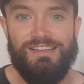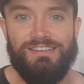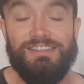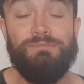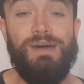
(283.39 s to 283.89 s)

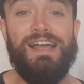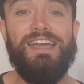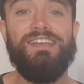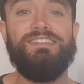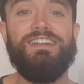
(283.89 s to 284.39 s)
Sin más
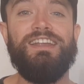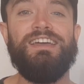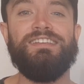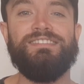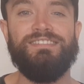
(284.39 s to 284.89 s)
que
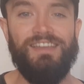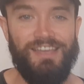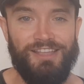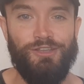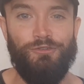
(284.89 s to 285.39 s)
decirles,
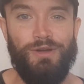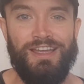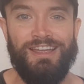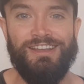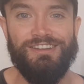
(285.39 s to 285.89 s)
esto
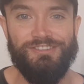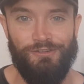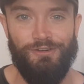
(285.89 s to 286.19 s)
fue Yo